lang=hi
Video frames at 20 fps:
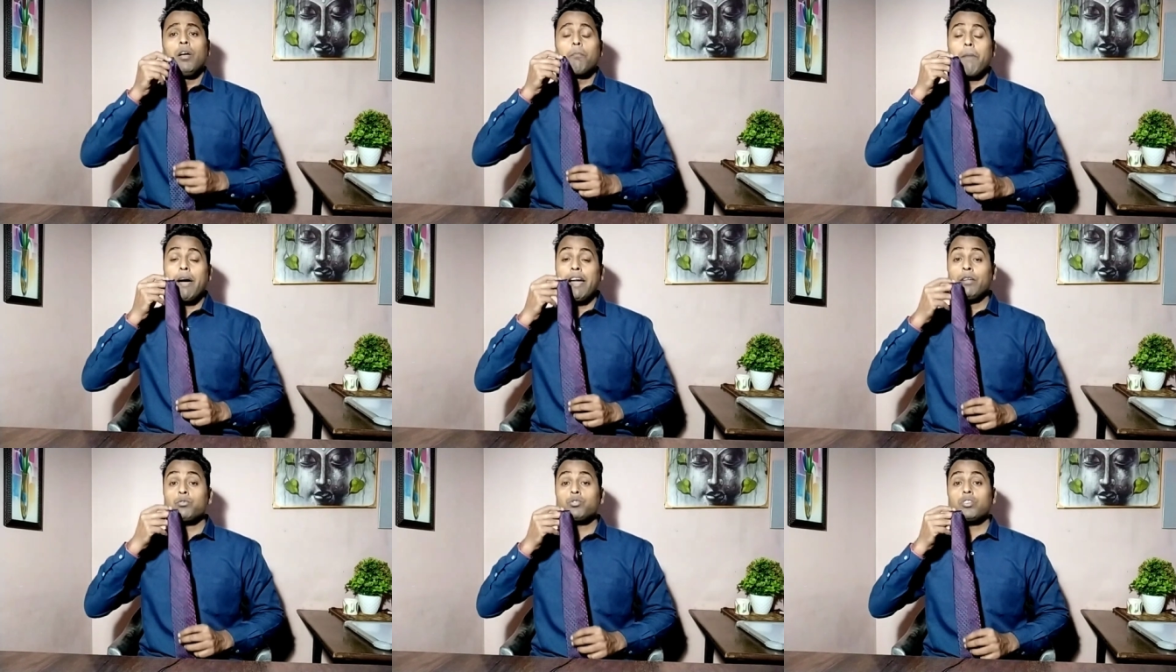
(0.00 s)

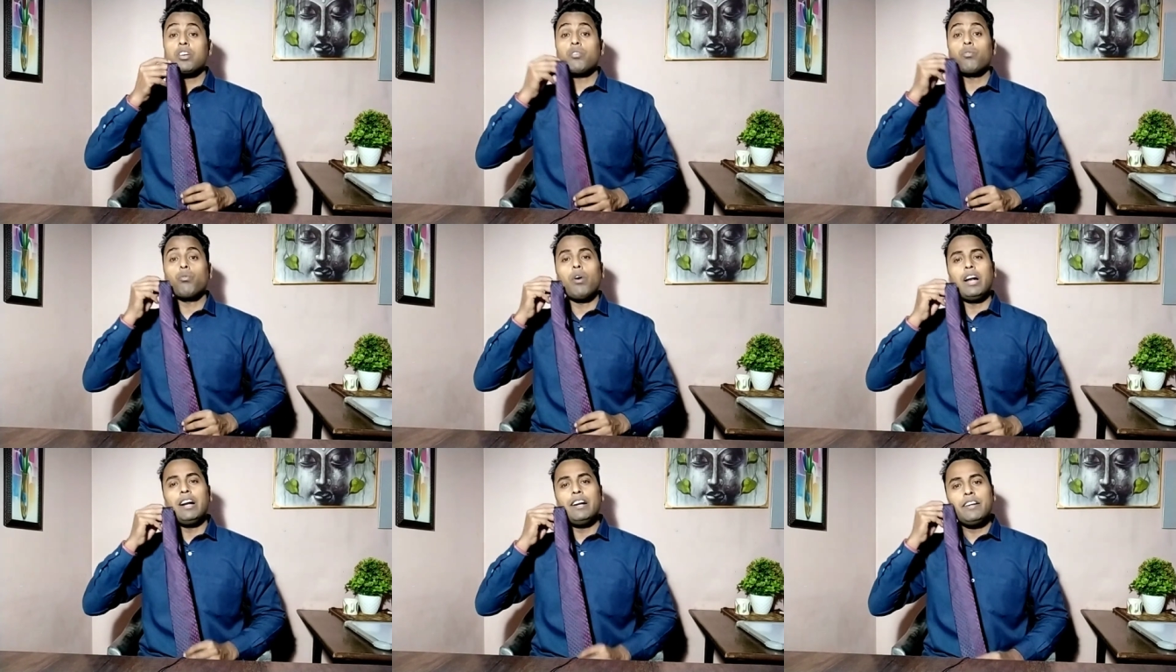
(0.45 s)
मैंने उसकी
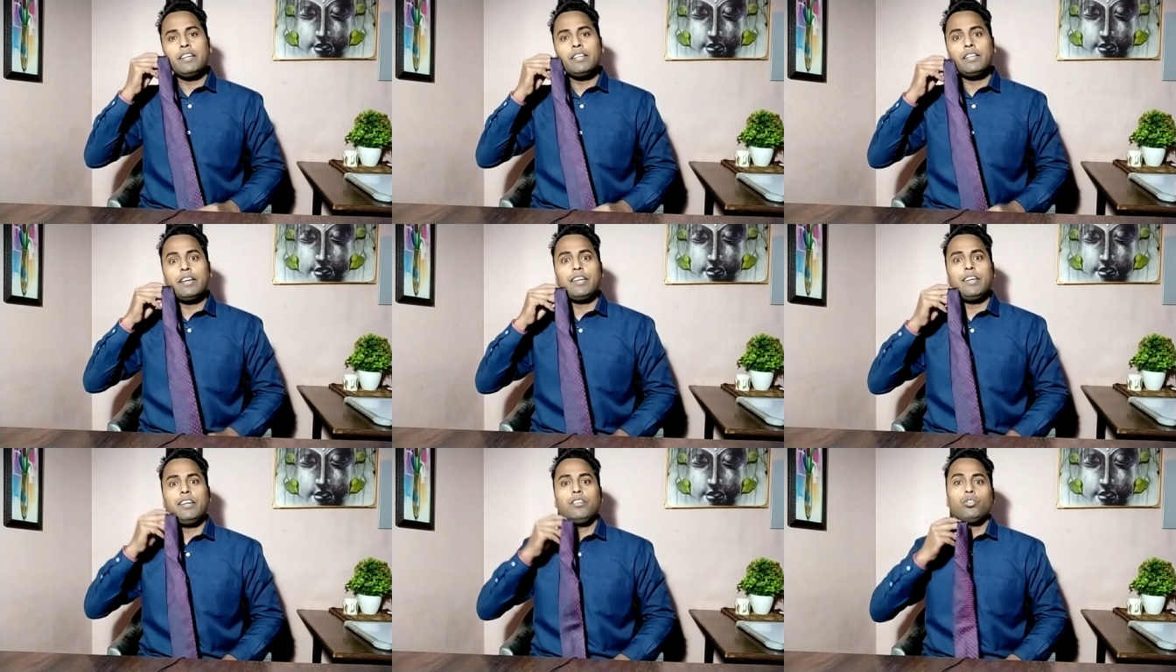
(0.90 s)
क्वालिटी
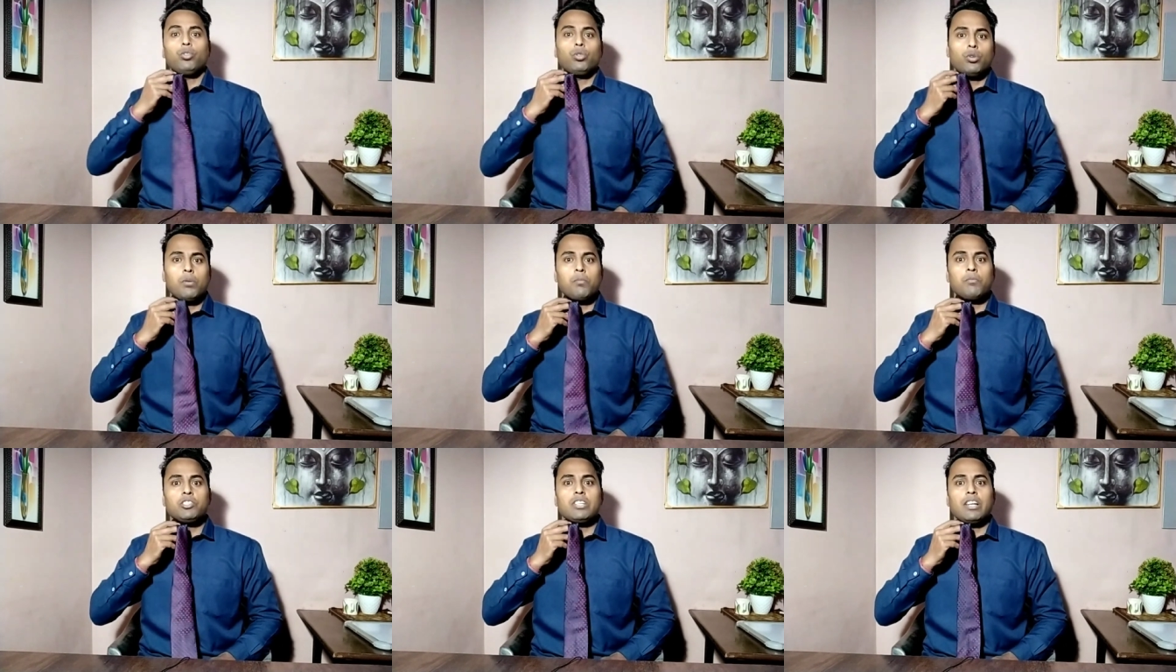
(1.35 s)
देखी
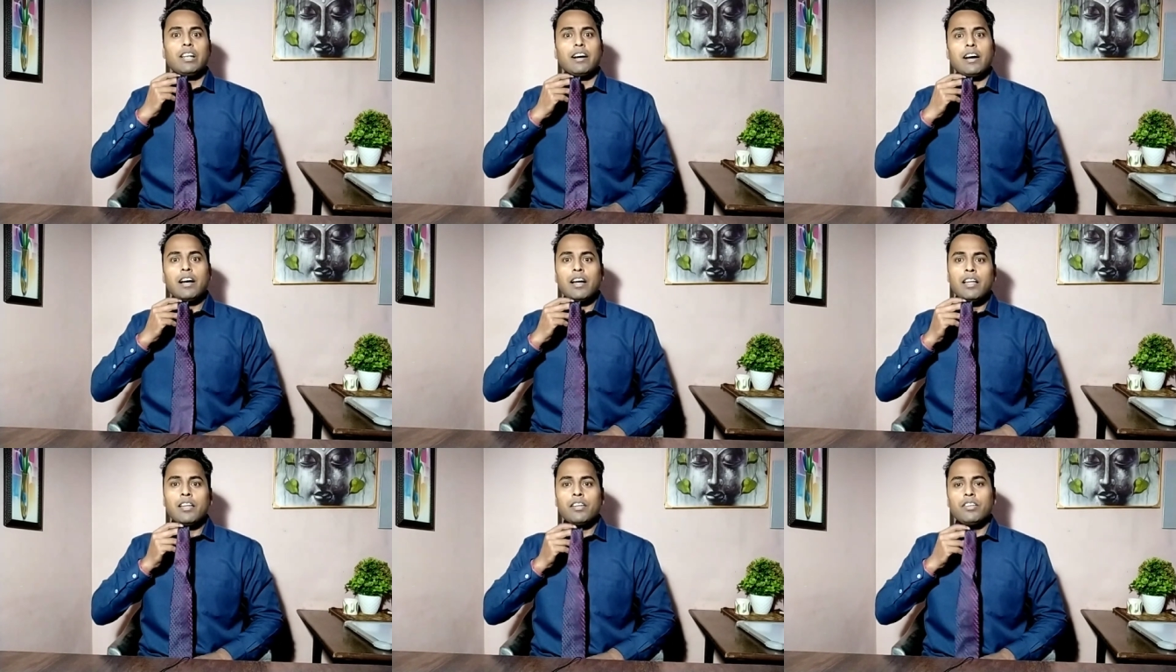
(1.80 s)
तो मुझे
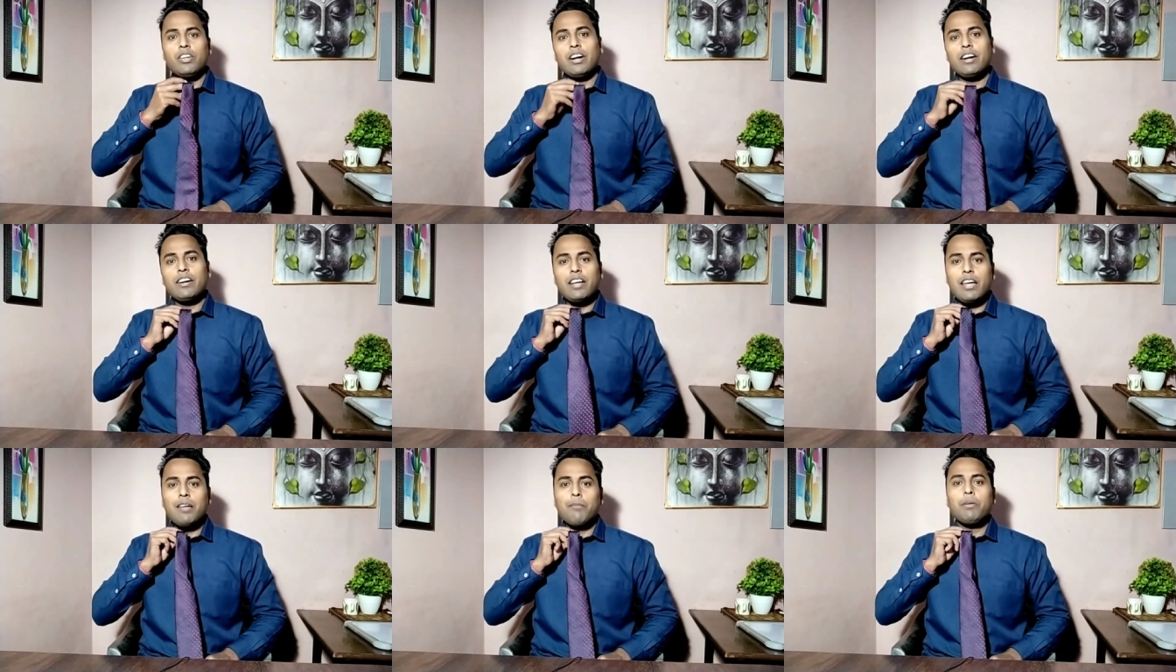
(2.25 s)
लगा यार
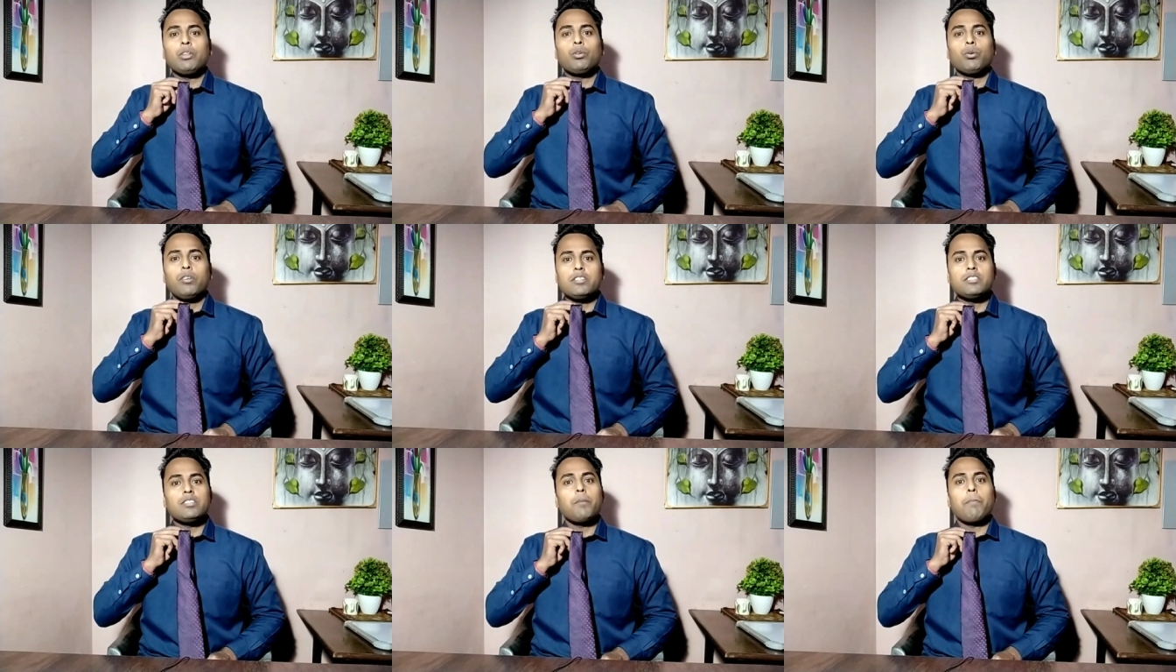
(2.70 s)
टाई में
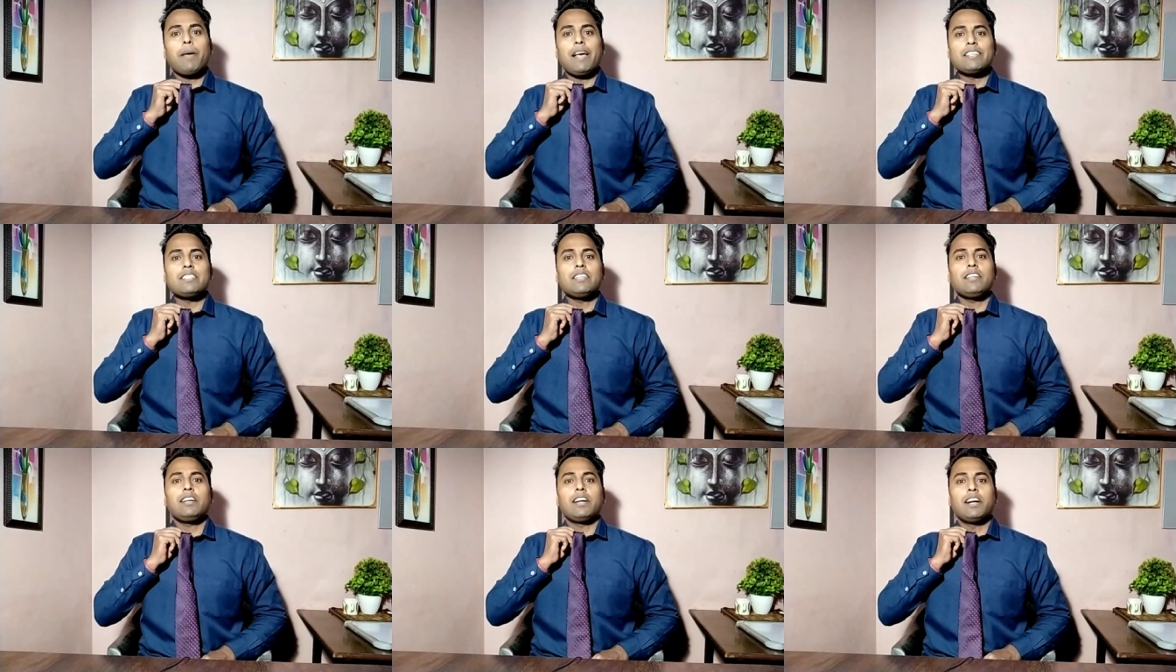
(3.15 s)
थोड़े से
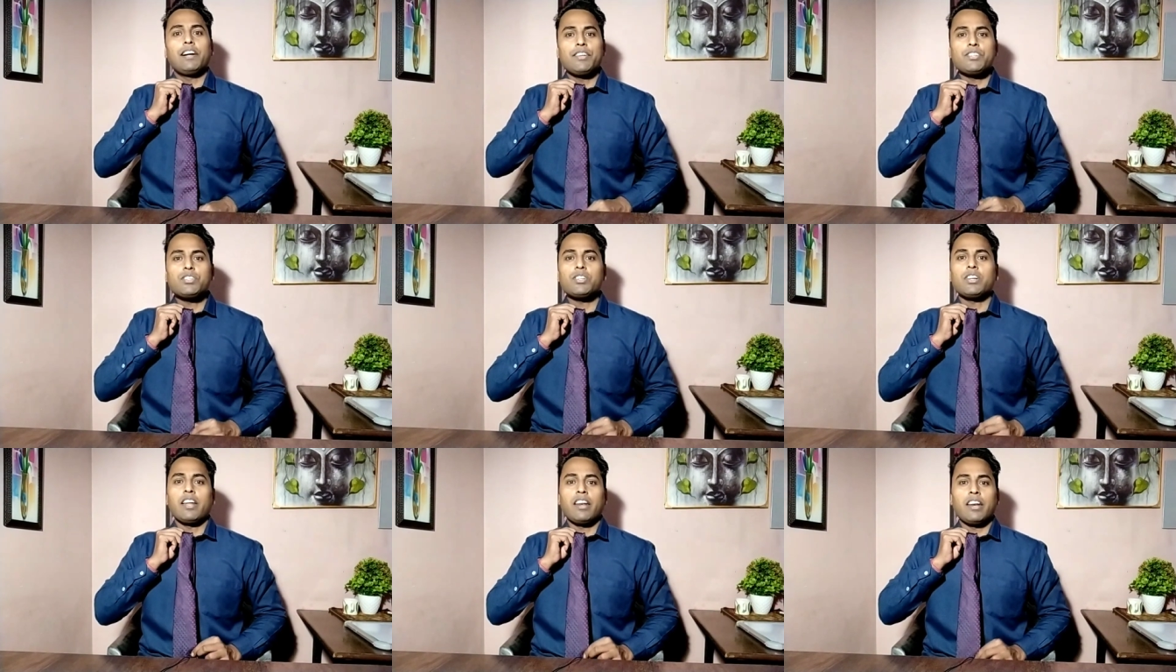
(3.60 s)
पैसे
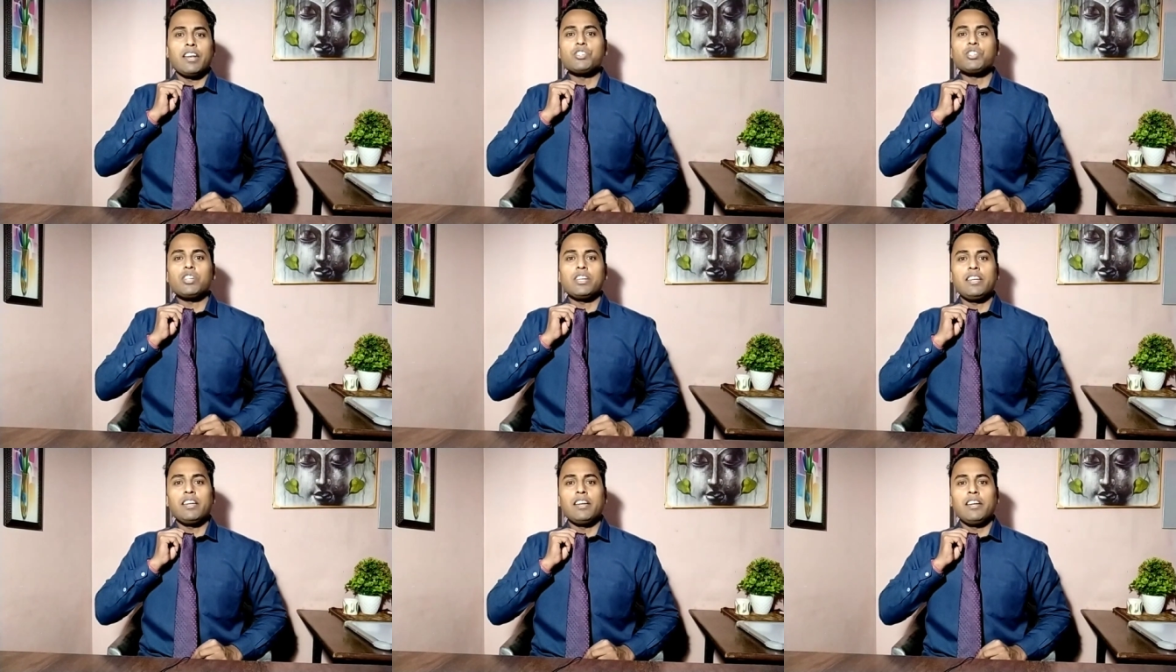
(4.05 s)
खर्च करने
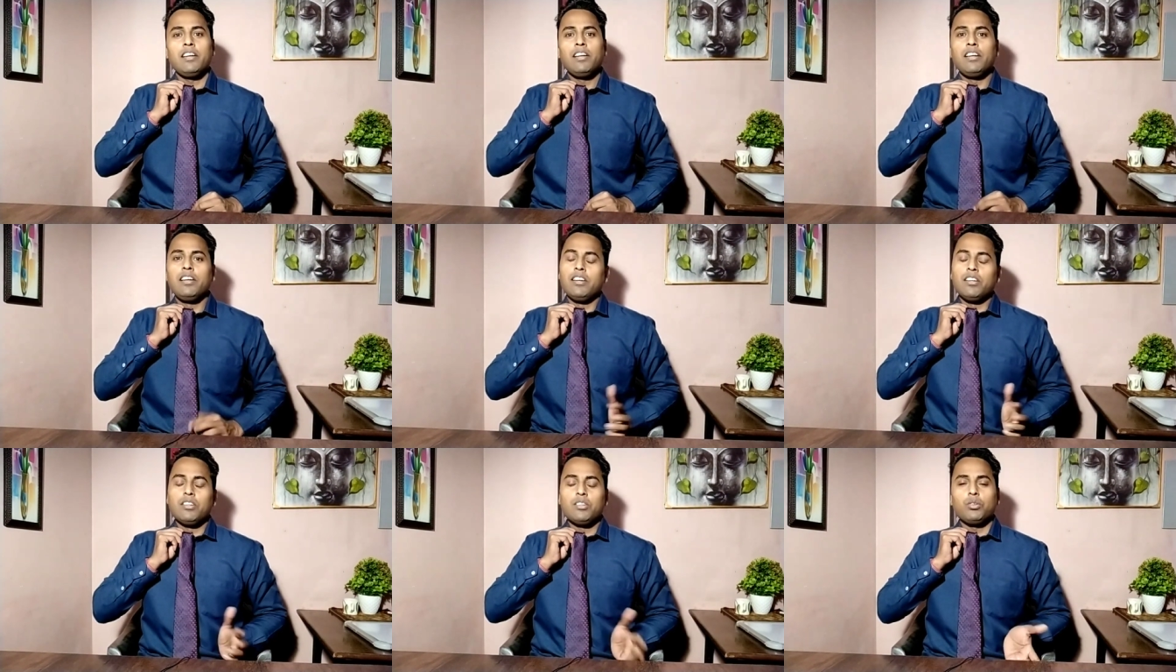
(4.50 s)
चाहिए
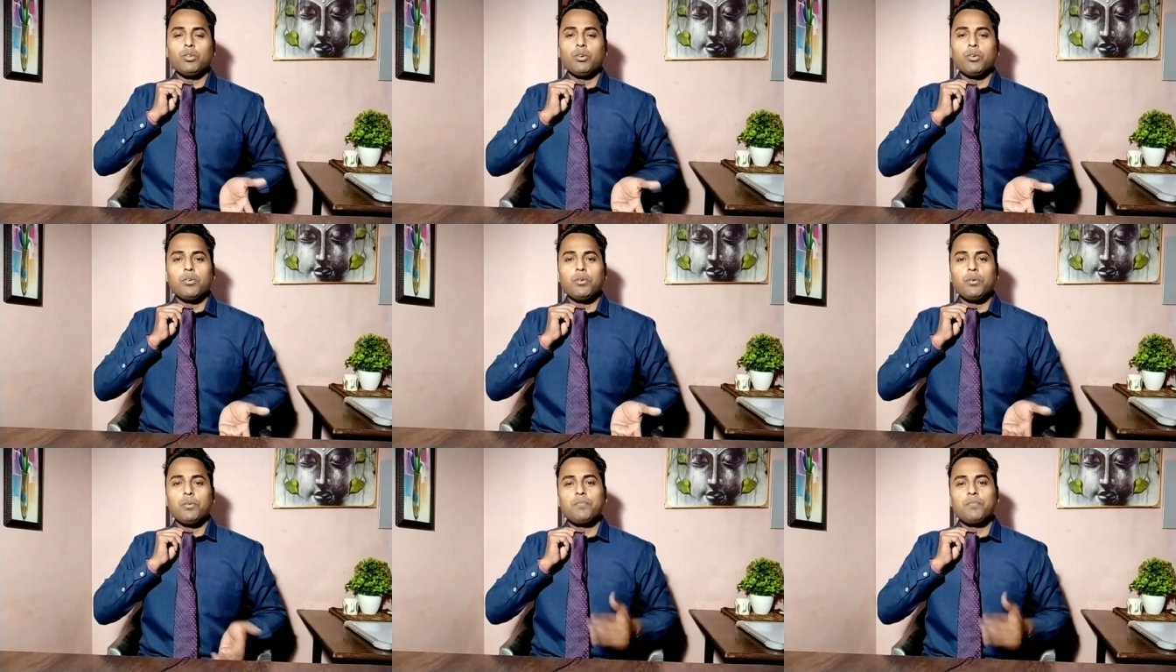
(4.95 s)
तो